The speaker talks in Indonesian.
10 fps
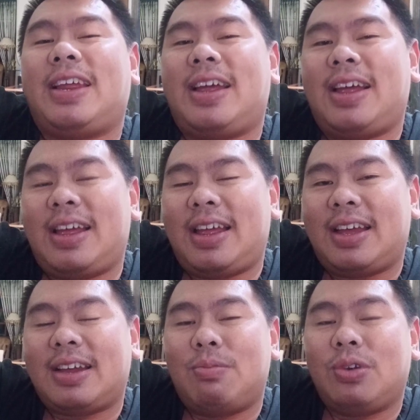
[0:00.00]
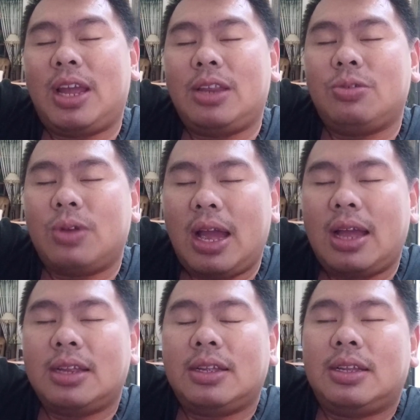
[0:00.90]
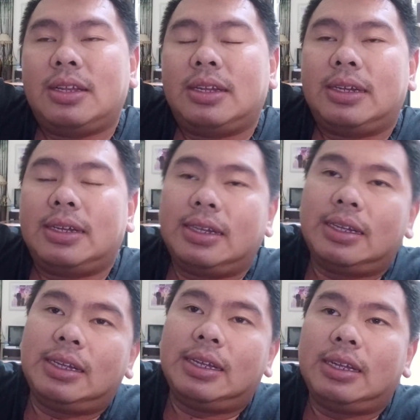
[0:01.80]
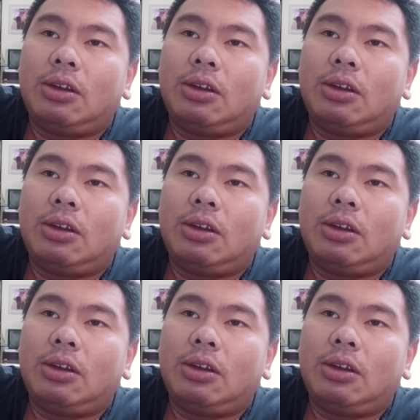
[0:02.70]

Nah, kemudian juga eh,